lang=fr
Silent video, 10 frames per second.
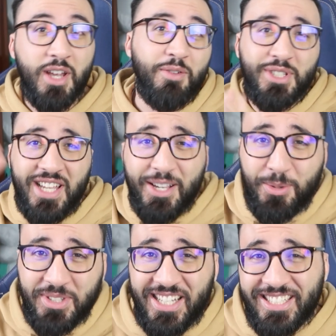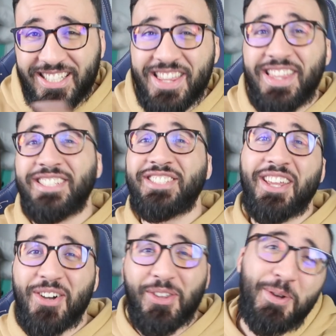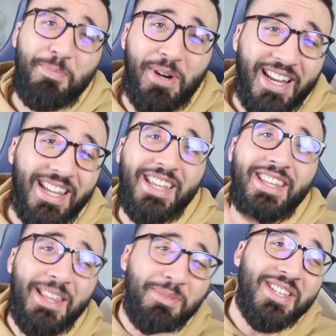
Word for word: Vous savez que sur cette chaîne, j'adore de parler des